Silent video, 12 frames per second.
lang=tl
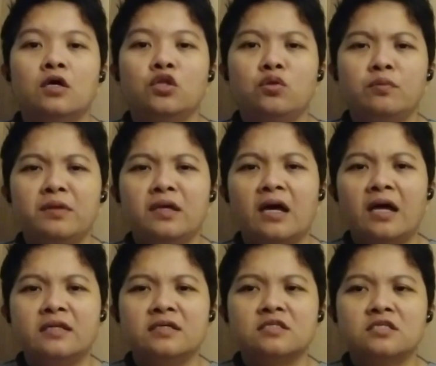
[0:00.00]
To be
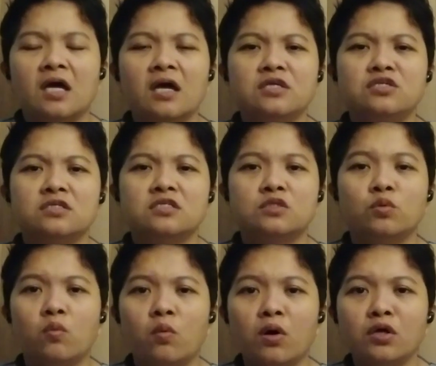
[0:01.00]
honest, I just
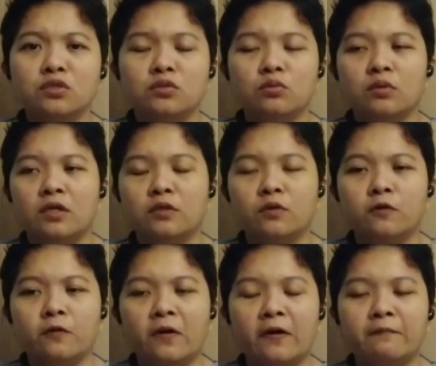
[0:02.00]
want to,
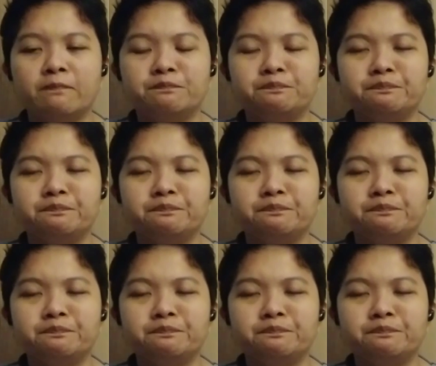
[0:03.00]
ano, um,